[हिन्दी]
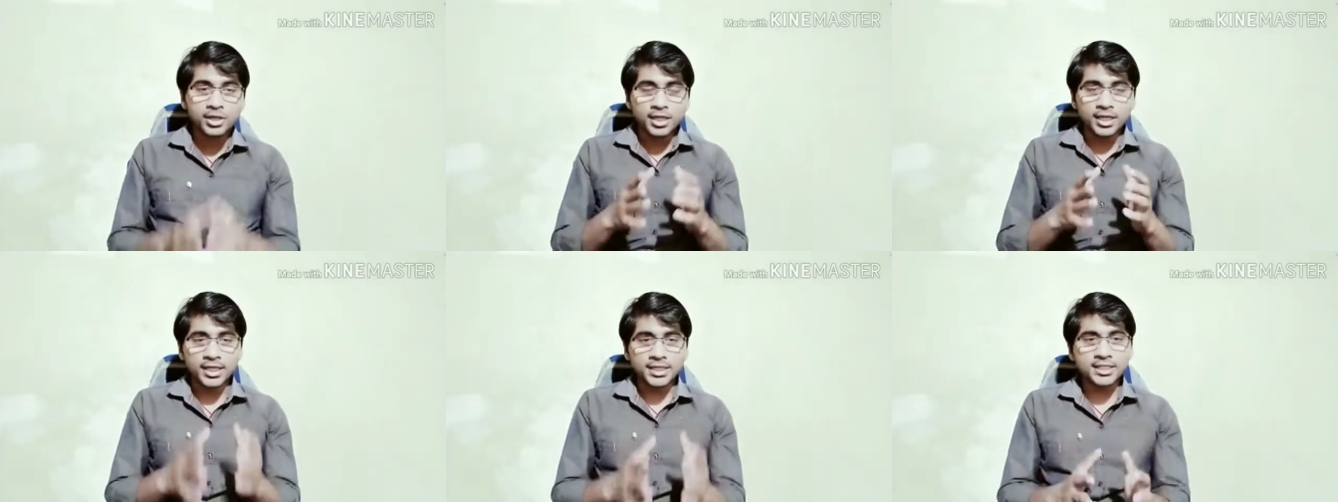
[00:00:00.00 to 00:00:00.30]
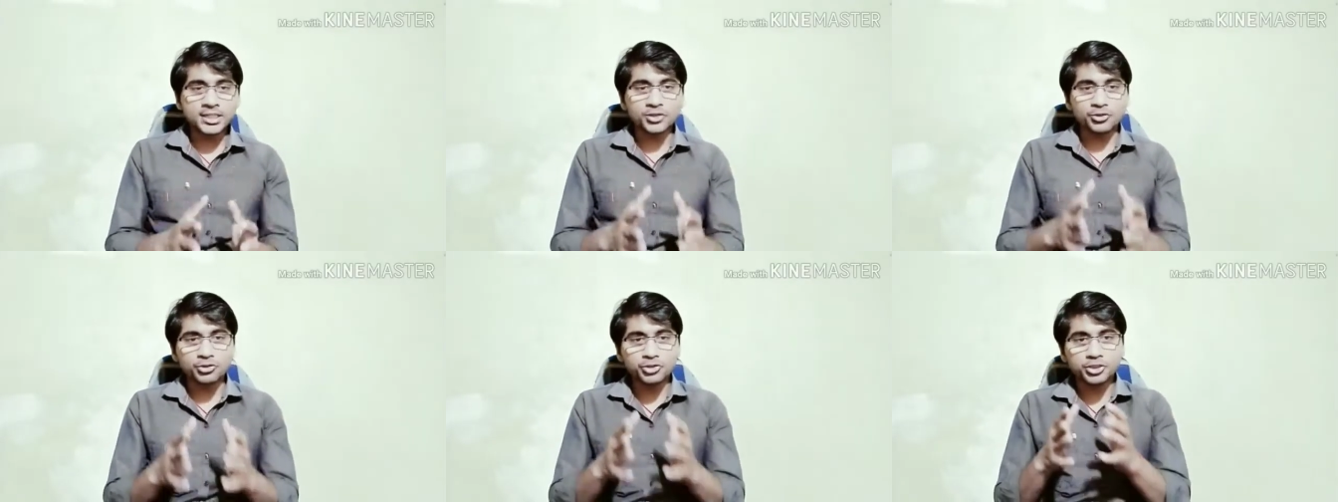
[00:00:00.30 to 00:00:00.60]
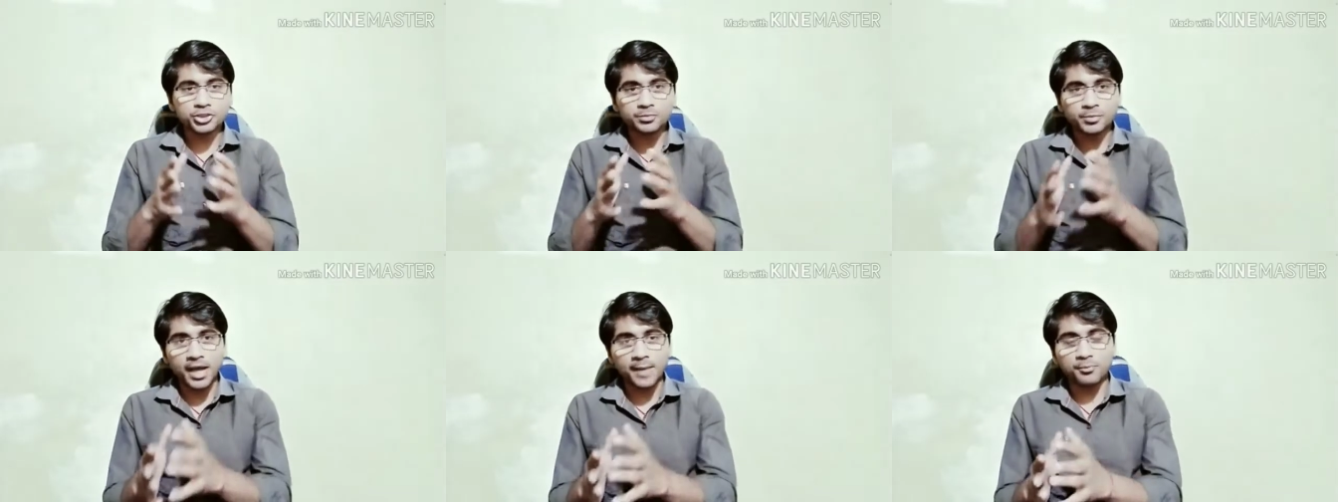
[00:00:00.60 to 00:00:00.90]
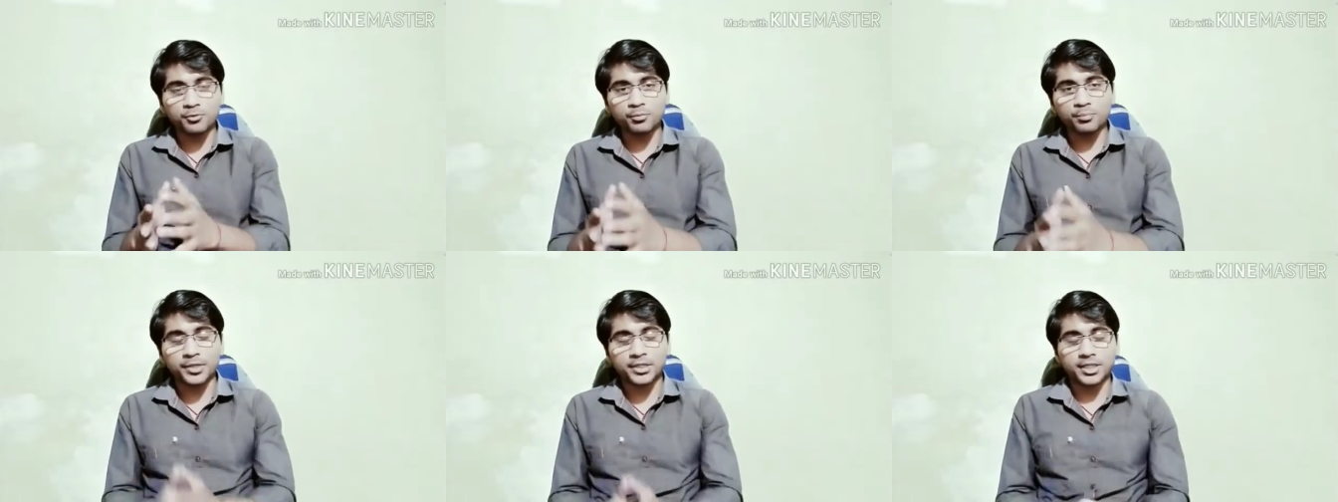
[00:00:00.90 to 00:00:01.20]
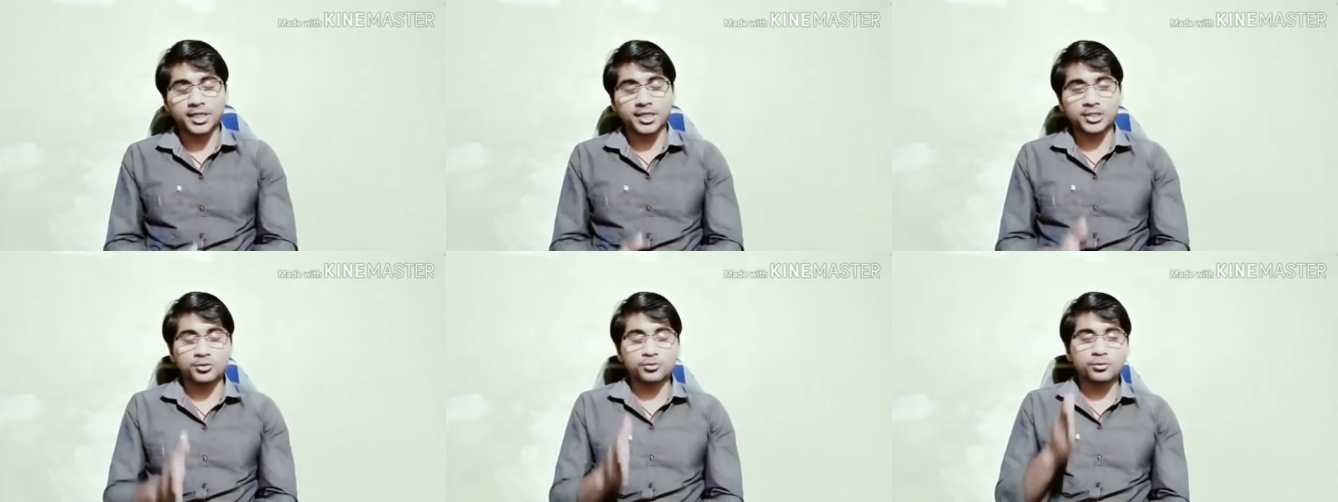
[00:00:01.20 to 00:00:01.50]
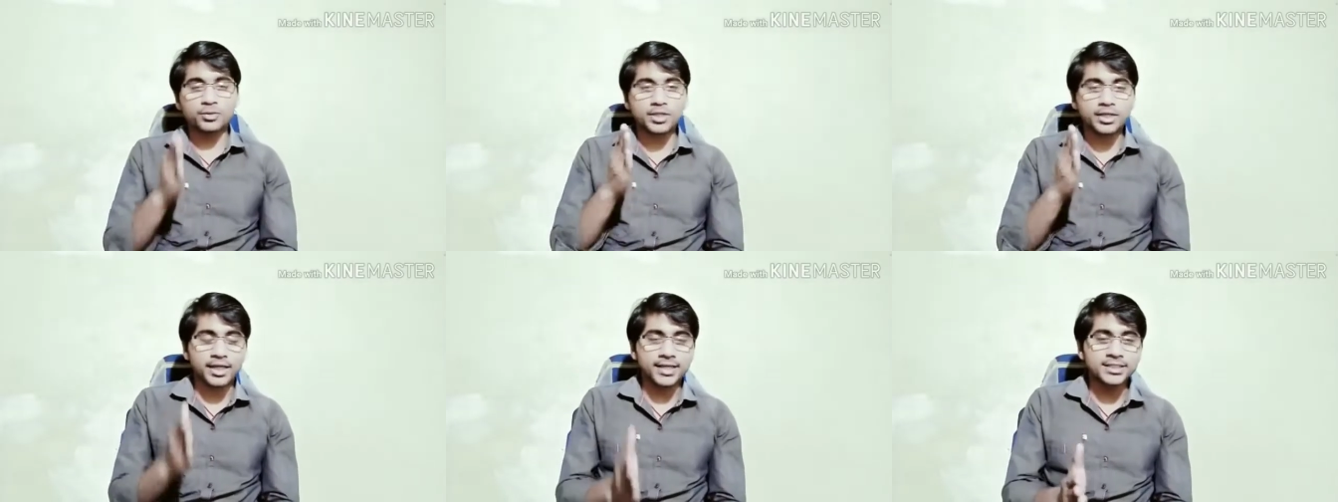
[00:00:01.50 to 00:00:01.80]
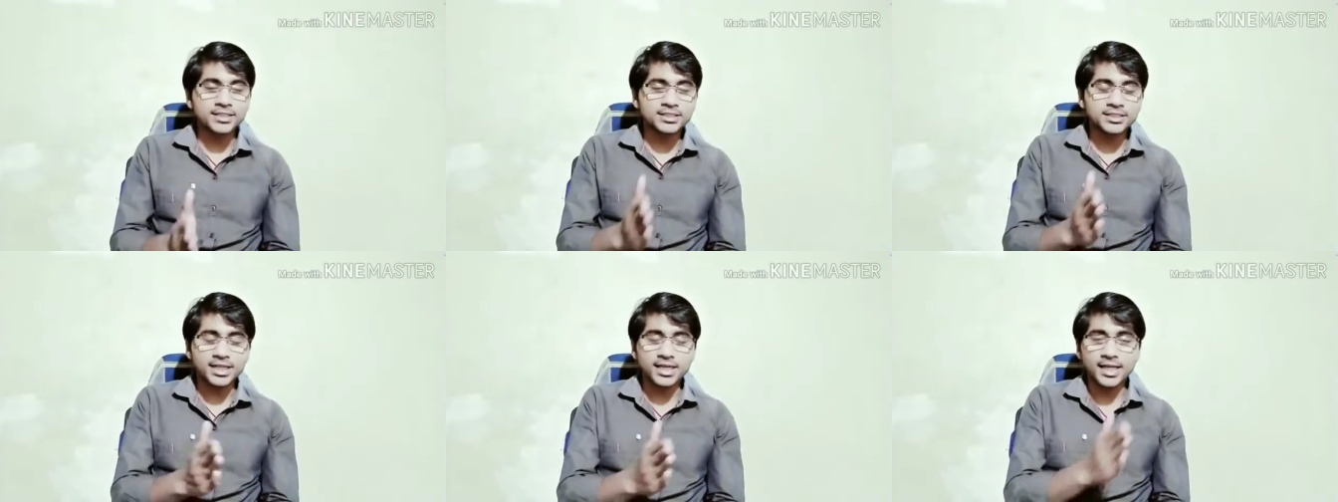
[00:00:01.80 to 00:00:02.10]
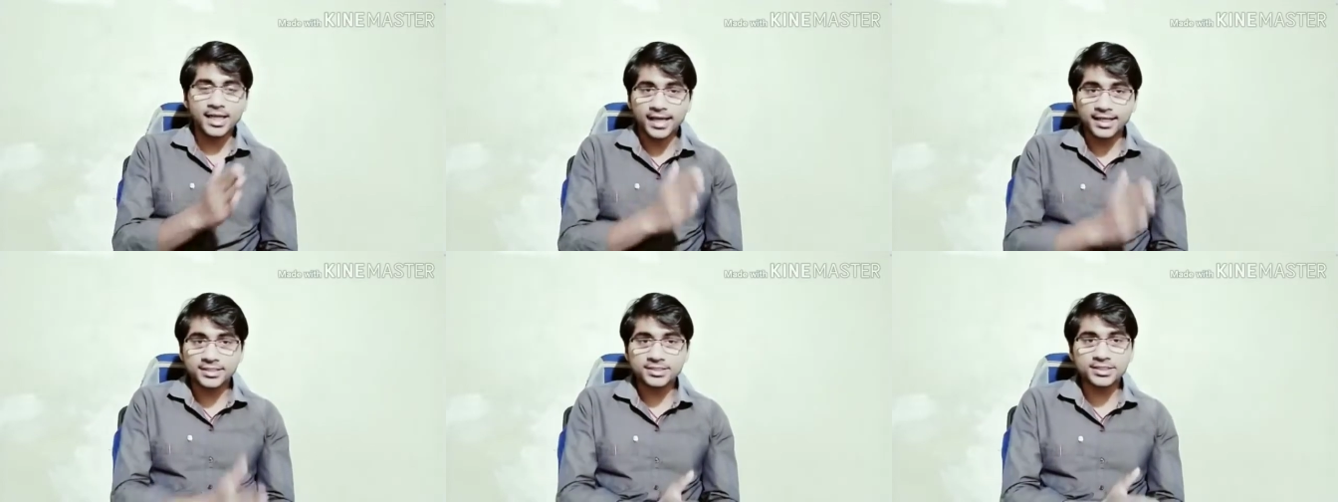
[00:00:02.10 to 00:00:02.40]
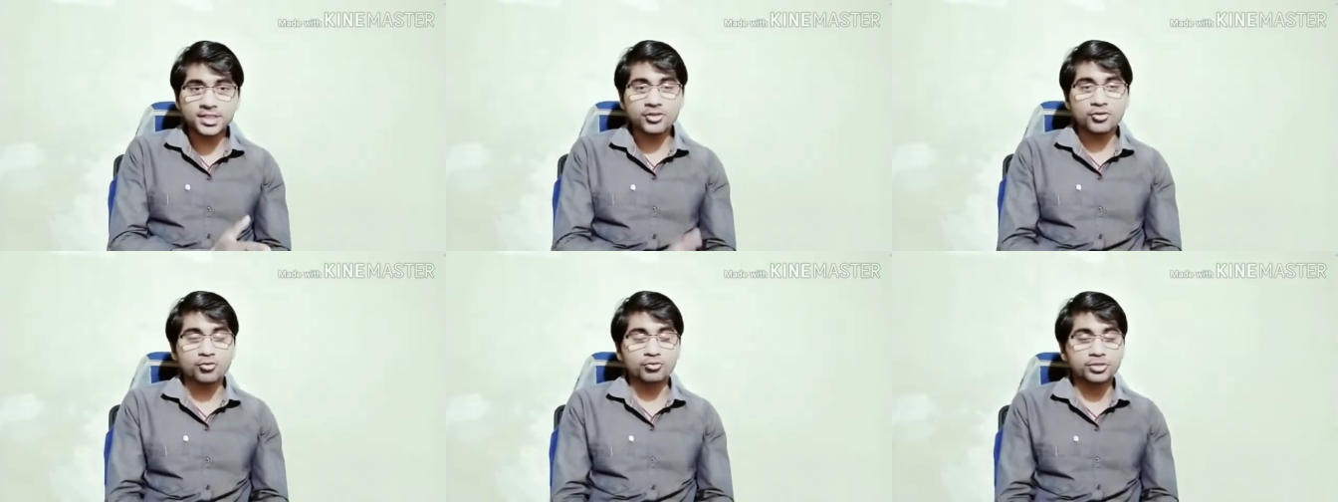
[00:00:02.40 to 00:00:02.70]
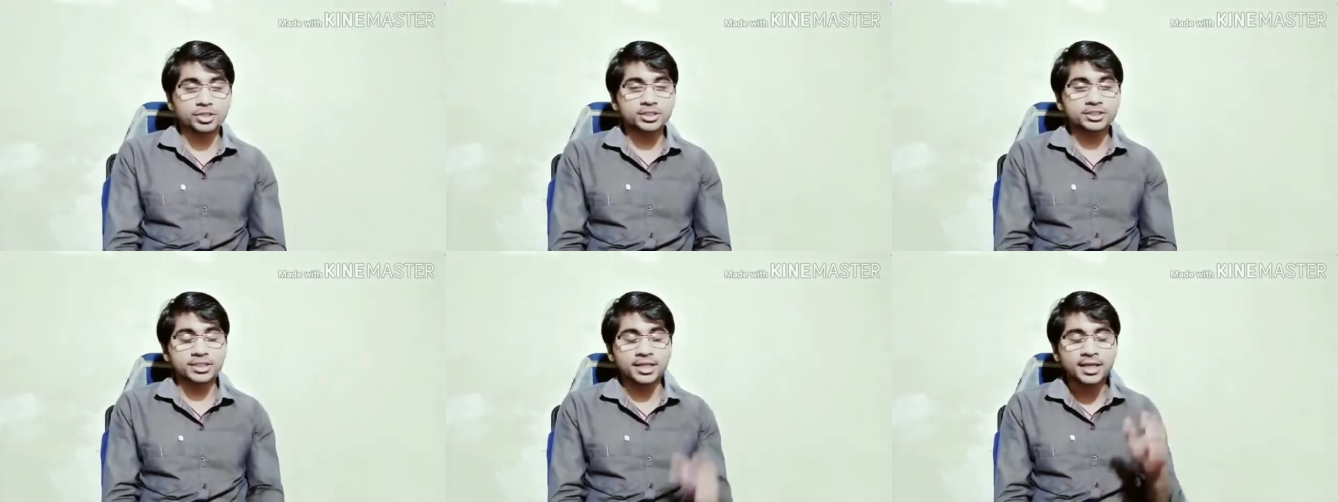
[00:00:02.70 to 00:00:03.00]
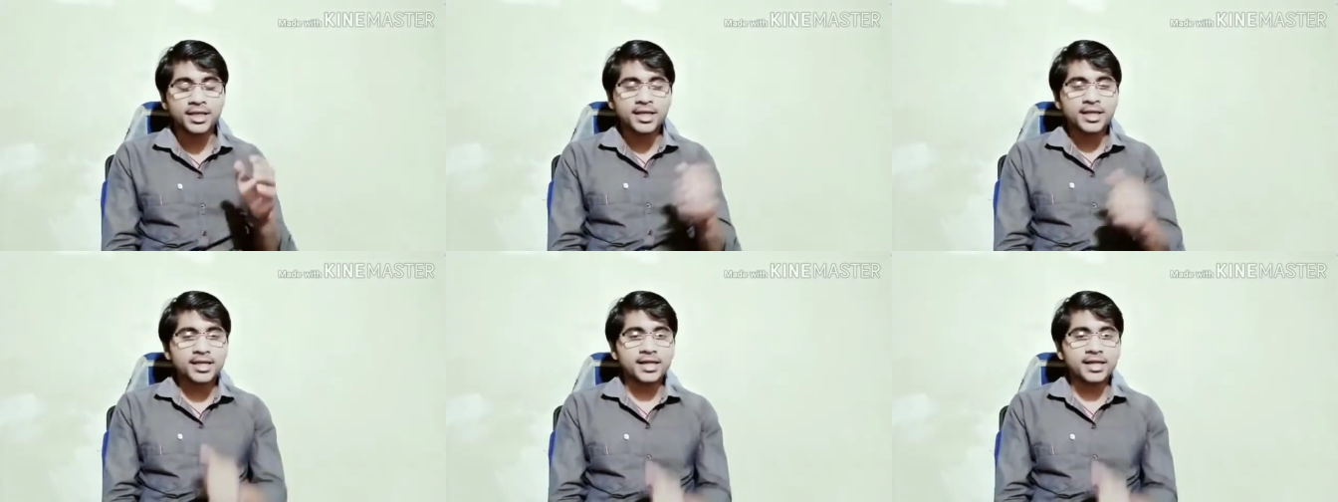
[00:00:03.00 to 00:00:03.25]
लेकिन दोस्त मैं आपको बता दूं कई सारे ऐसे यूजर्स हैं